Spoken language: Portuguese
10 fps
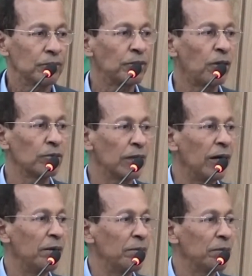
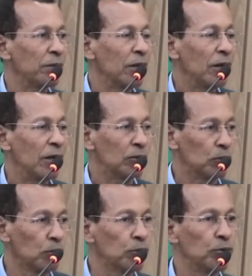saudar a
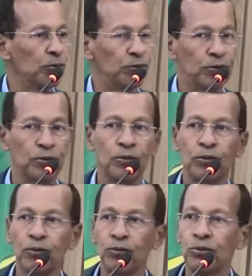todos
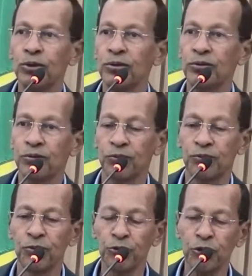os
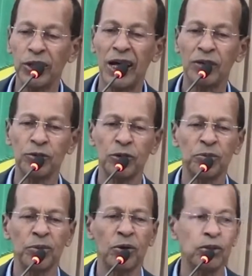funcionários do
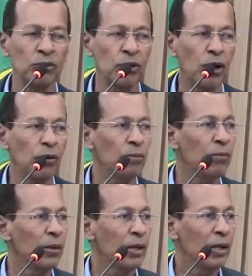Hospital Regional,
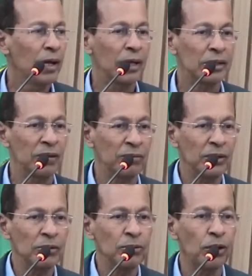
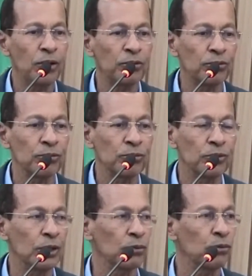através do nosso
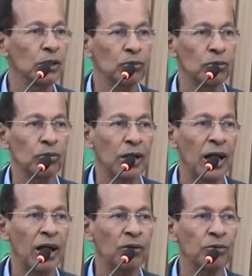diretor Antônio
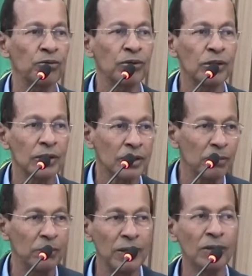Carlos e
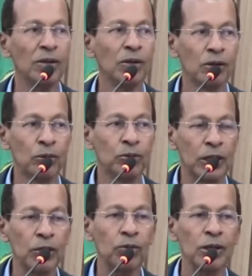também
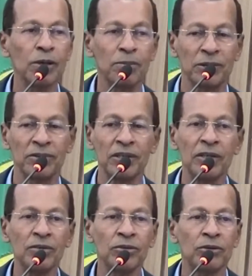Rodrigo aqui
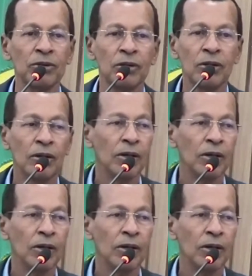presente.